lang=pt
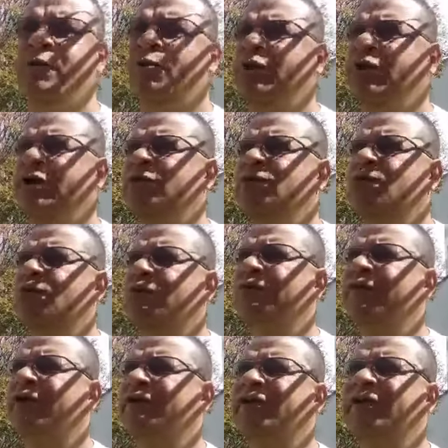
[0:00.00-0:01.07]
Por que, que não
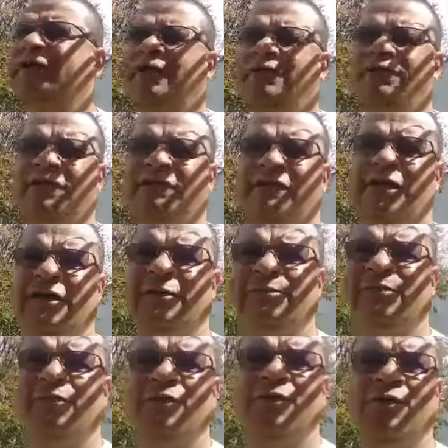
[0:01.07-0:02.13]
concede a entrevista aí
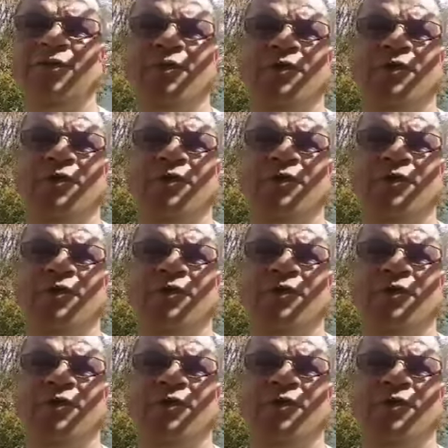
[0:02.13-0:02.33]
pro